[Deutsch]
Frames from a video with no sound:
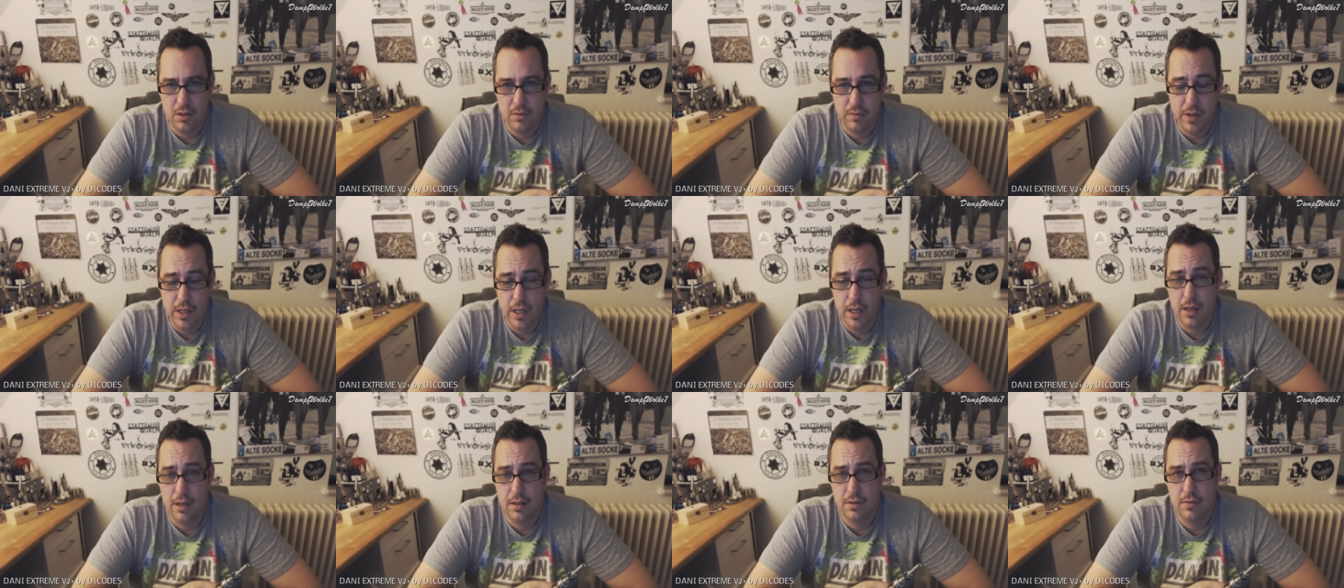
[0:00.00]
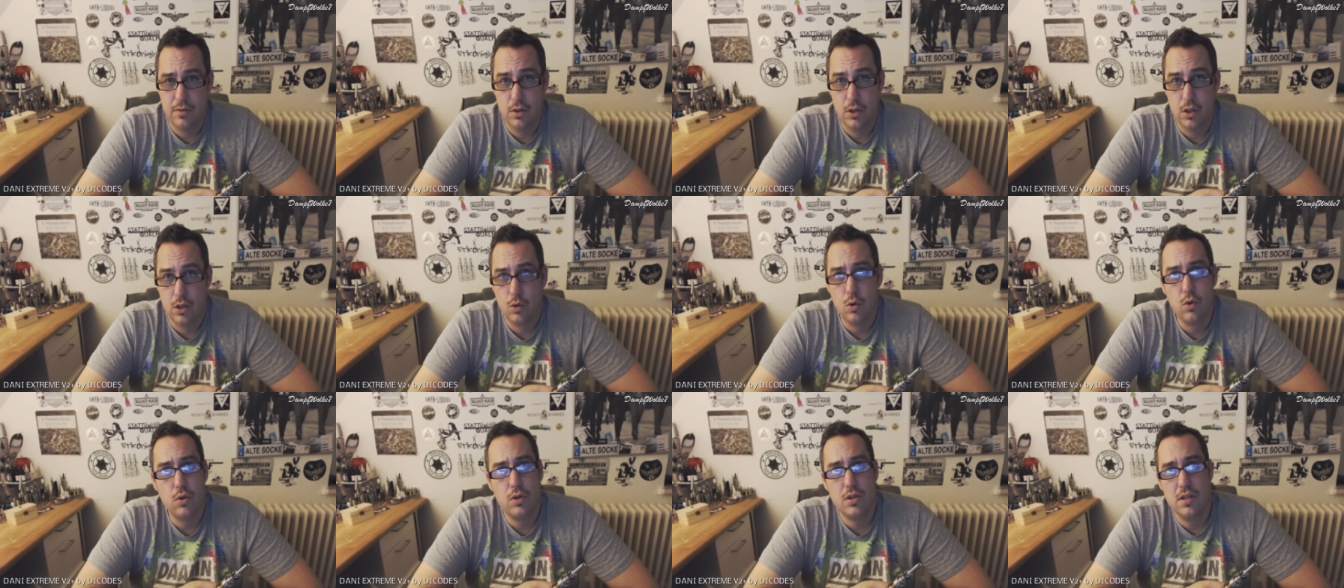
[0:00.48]
Also wenn ihr das
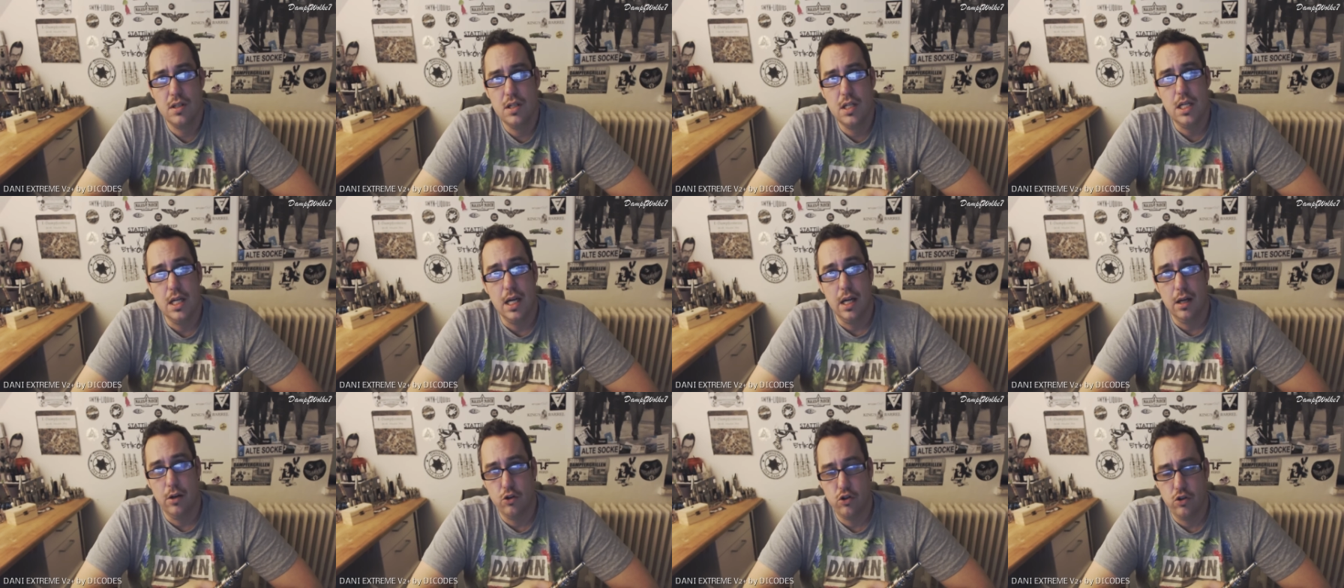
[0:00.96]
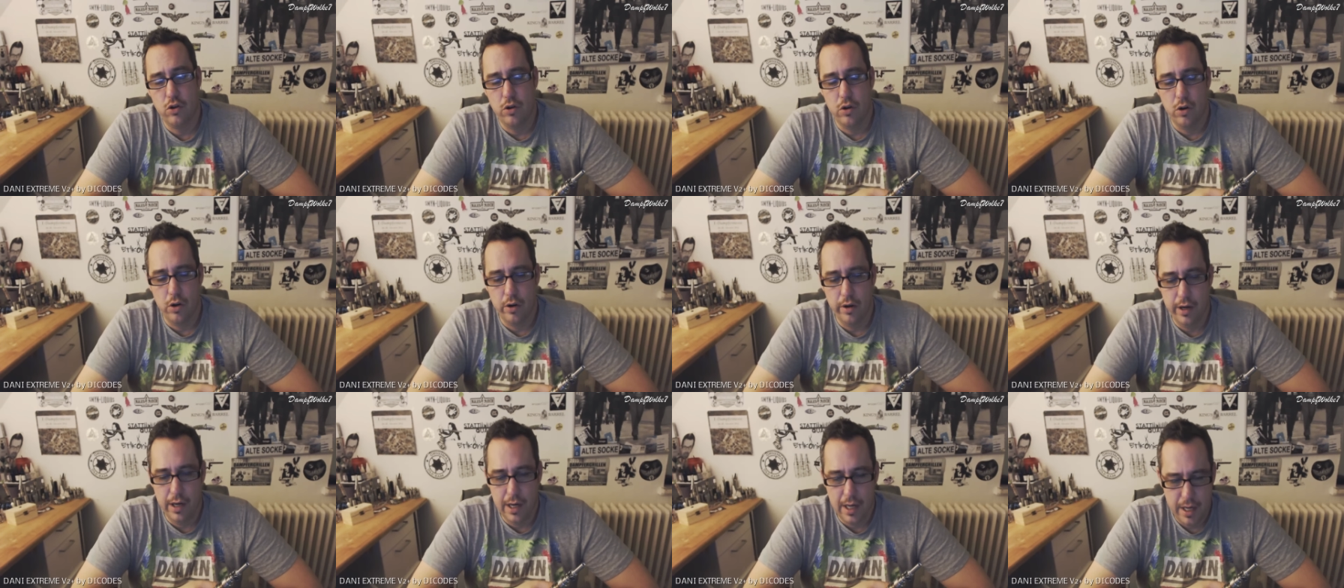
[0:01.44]
Video guckt, sind die alle
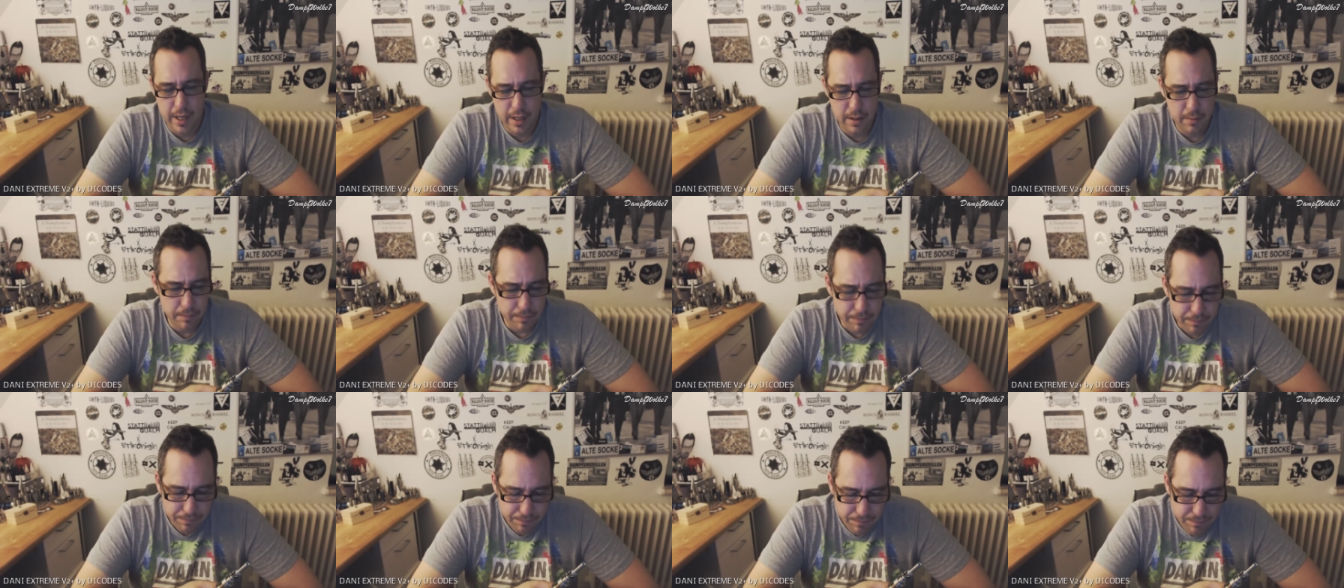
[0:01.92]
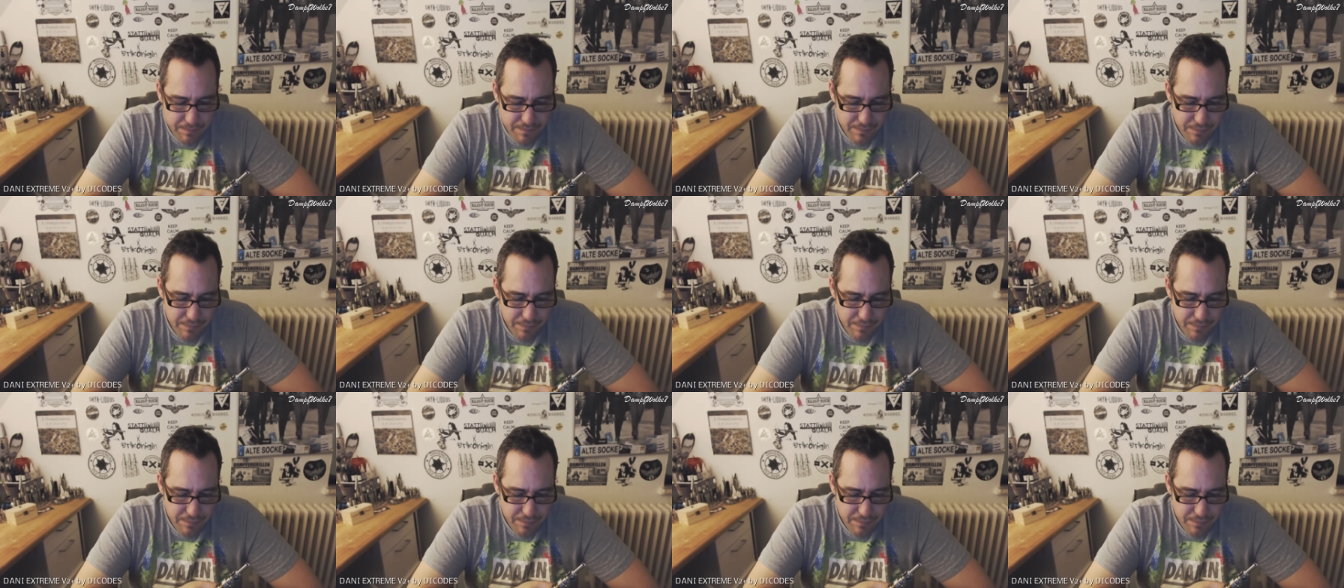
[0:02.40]
schon online.